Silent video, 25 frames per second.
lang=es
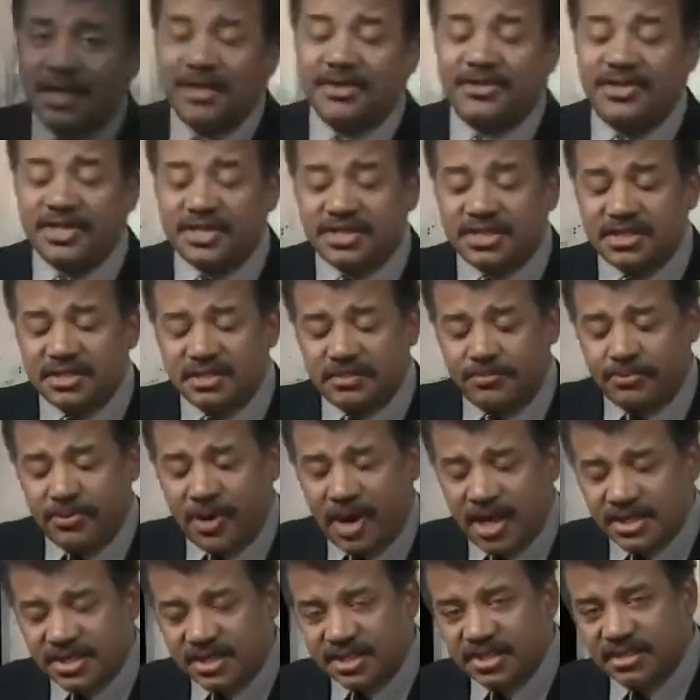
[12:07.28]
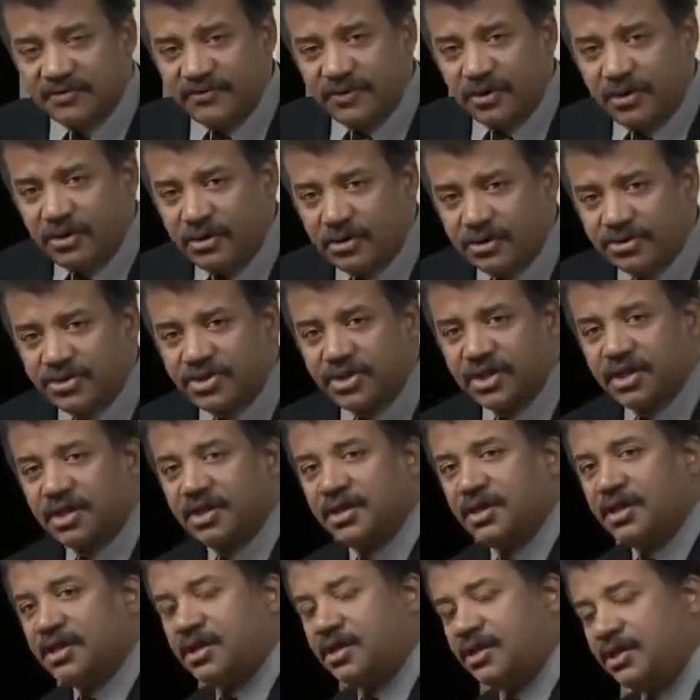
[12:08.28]
¿De acuerdo? Ese es el
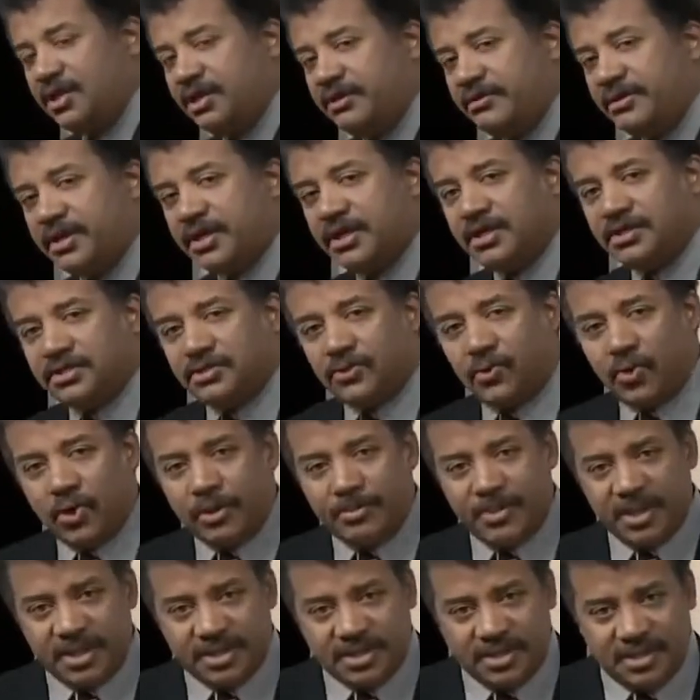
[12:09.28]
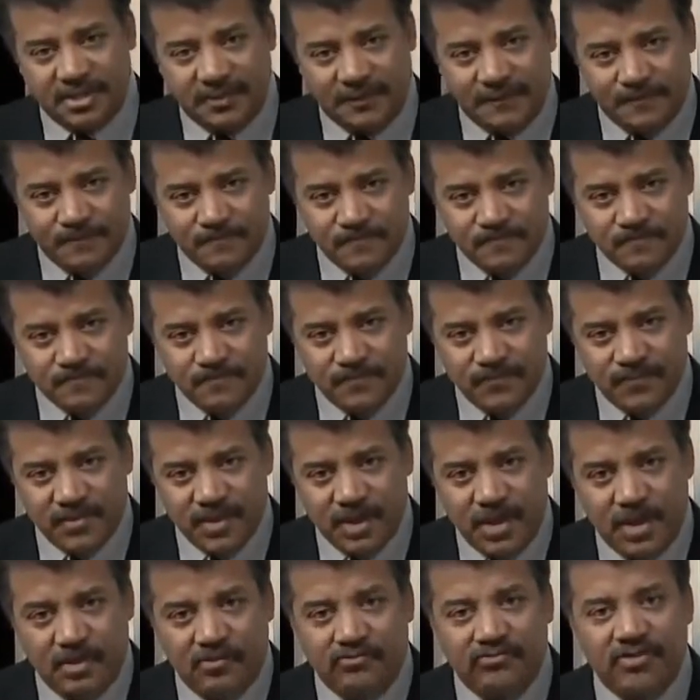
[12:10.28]
proceso mediante el que la Tierra despeja su
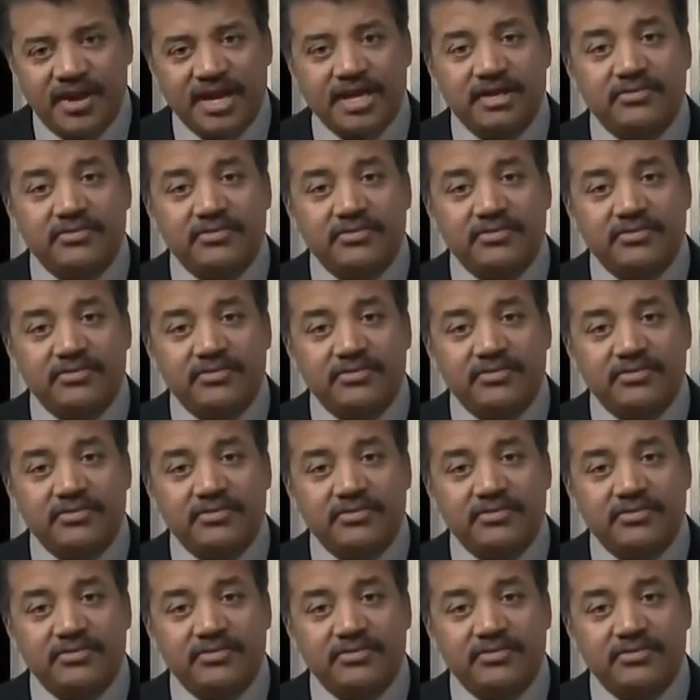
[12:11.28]
órbita,